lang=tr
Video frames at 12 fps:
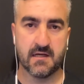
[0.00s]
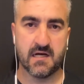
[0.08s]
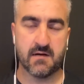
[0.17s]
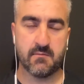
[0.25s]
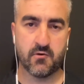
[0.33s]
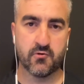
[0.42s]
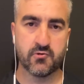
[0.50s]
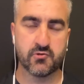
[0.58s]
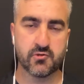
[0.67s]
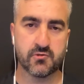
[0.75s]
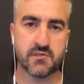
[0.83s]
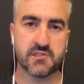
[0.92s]
ama
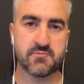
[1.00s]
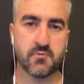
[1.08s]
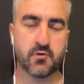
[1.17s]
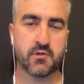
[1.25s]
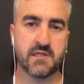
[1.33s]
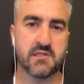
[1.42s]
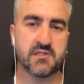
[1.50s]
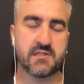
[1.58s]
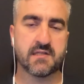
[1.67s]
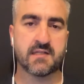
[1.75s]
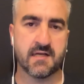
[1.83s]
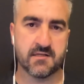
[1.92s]
oyuncunun ismi ortaya
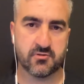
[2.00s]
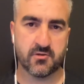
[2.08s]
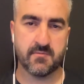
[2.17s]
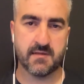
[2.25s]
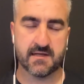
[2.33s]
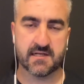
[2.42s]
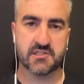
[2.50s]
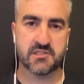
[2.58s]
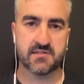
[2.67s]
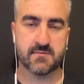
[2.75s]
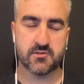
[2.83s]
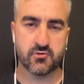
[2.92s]
çıktıktan sonra bir
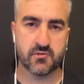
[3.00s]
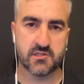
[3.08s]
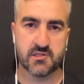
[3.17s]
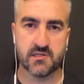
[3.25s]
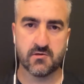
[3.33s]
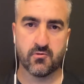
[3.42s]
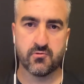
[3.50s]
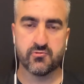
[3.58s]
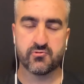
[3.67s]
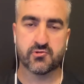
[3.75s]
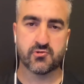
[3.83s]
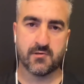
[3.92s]
araştırma sürecinin
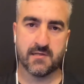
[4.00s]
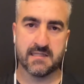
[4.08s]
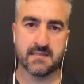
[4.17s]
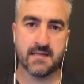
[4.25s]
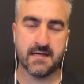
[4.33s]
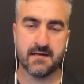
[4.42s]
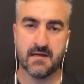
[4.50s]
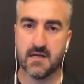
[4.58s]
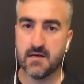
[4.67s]
olduğunu söylediler.